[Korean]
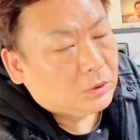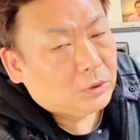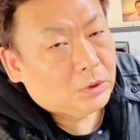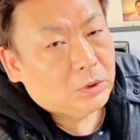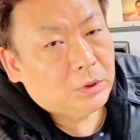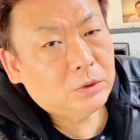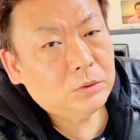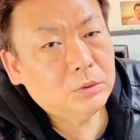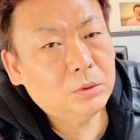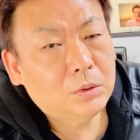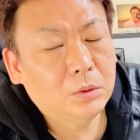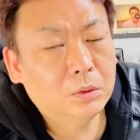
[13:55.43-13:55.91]

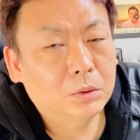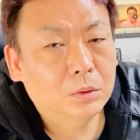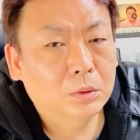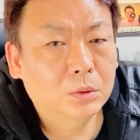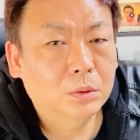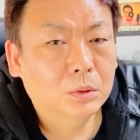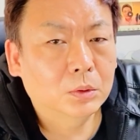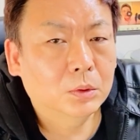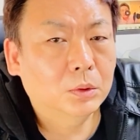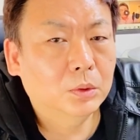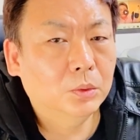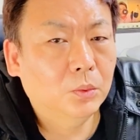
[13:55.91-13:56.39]
그래서
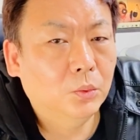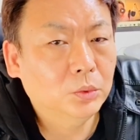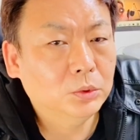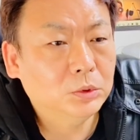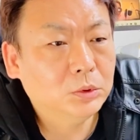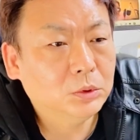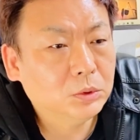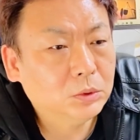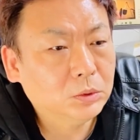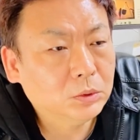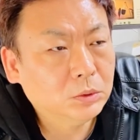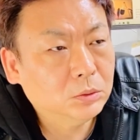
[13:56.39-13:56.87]

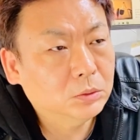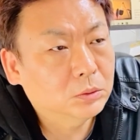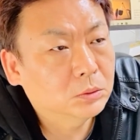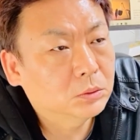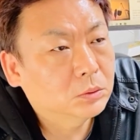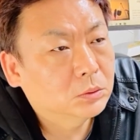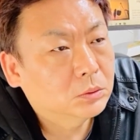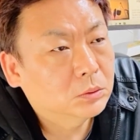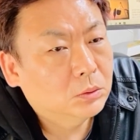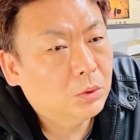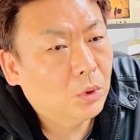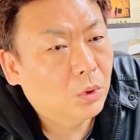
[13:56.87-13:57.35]

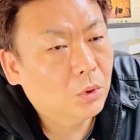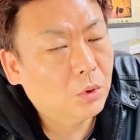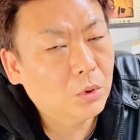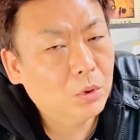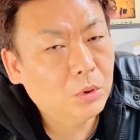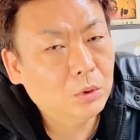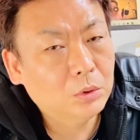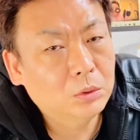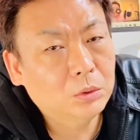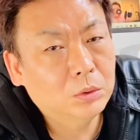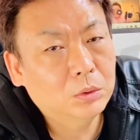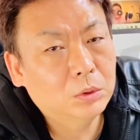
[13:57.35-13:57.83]
오늘은
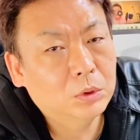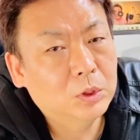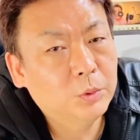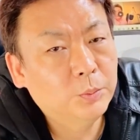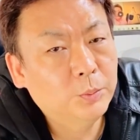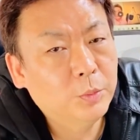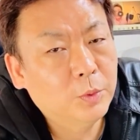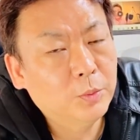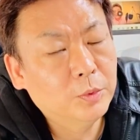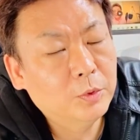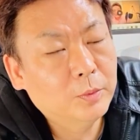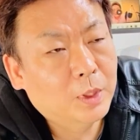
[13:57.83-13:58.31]
저런
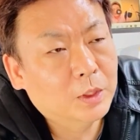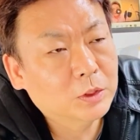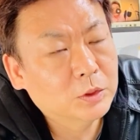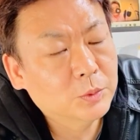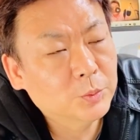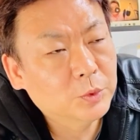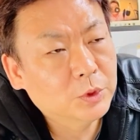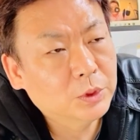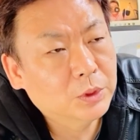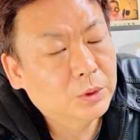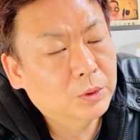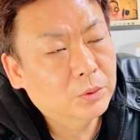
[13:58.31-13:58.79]
기법을
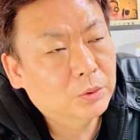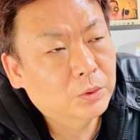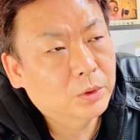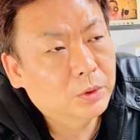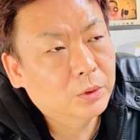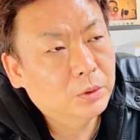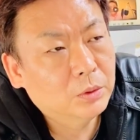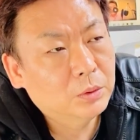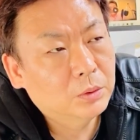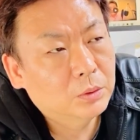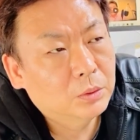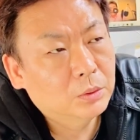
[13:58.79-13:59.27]
말씀드린
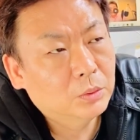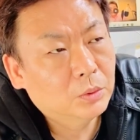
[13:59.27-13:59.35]
거예요.